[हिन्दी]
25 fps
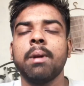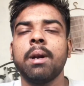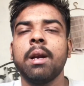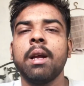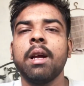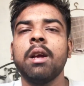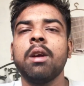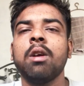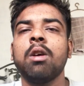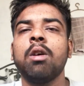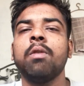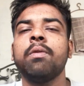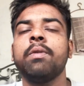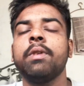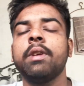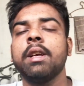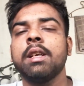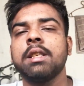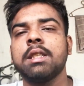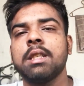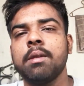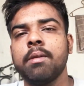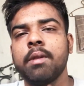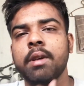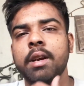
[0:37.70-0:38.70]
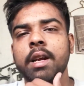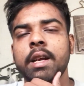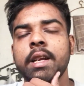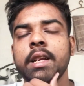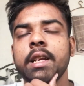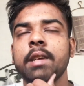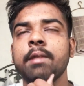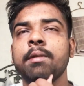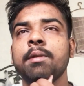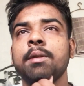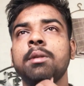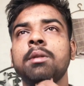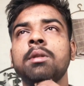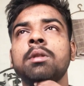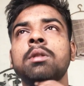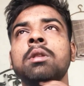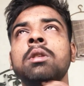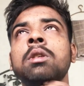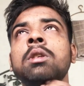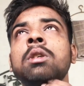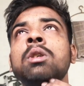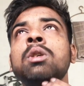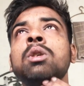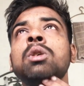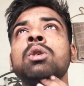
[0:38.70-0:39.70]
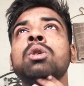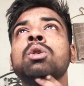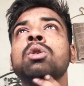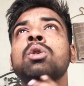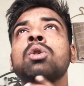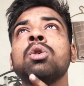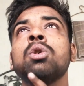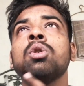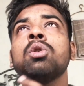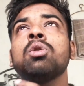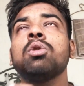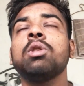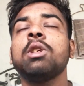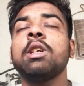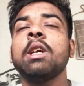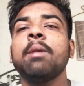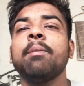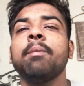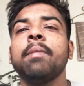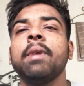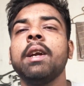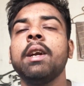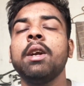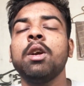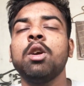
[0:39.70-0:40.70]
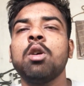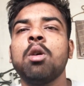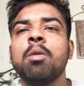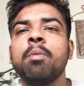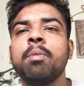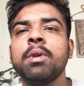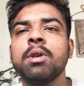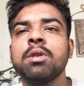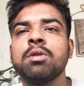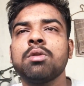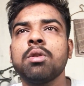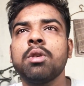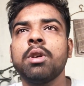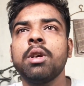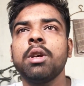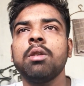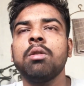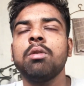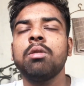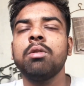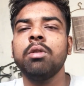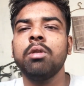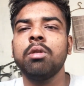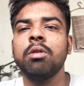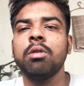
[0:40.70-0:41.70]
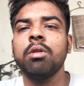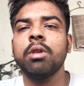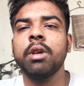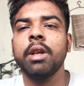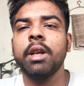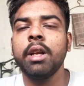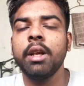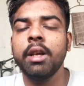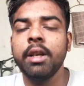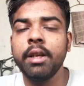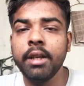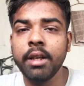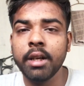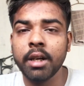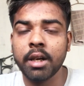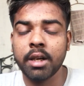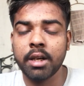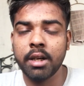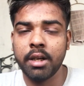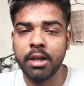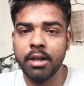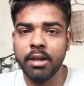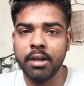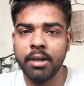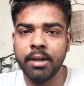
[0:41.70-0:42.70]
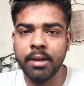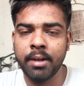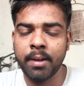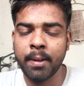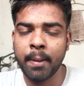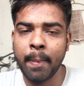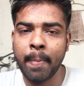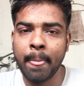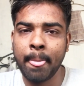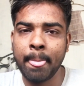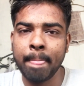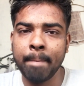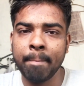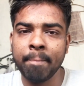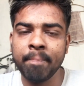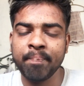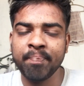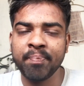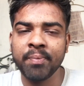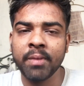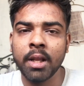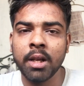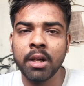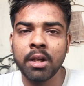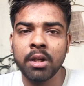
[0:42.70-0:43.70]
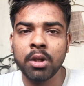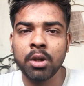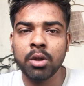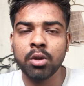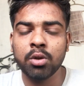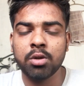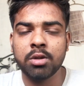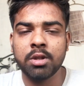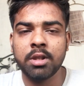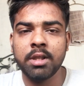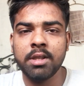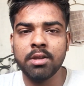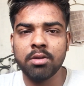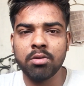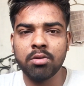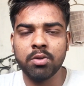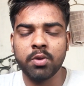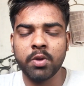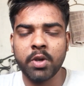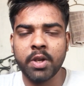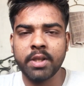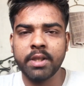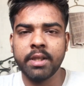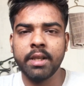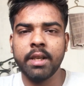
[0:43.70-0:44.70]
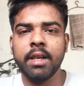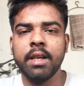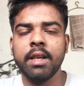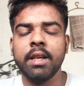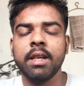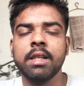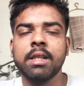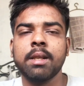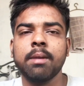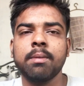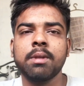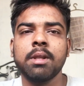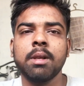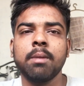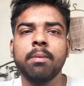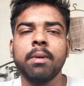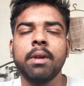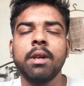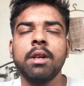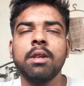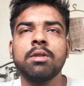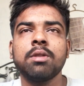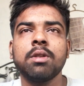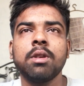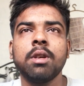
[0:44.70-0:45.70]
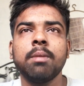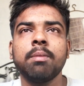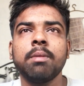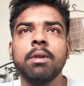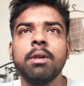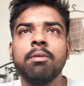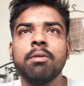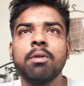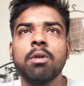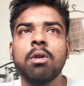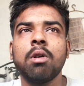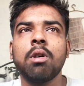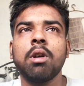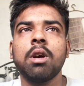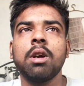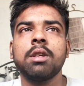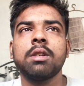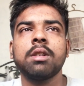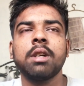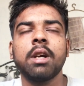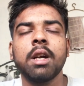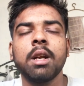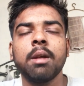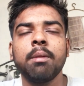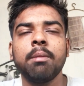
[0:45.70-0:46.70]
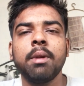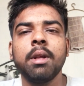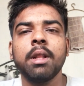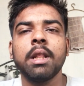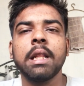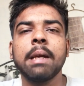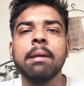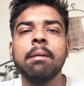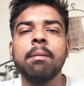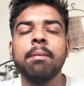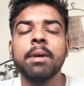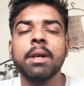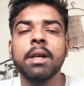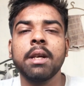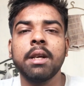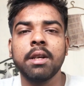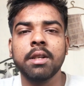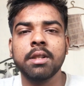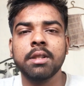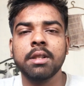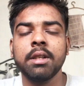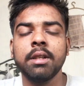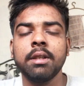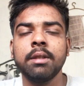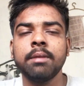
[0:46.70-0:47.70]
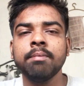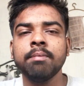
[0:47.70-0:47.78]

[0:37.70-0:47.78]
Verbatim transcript: बनाए कॉफ़ी कैसे बनाई है वो तो ये मेन टॉपिक जो है उन लोगों के लिए ही रखा है तो सीन्स कुछ ऐसे हैं कि सबसे पहले जो है अपने ब्लॉग का स्टार्टअप लेते हैं अपने घर से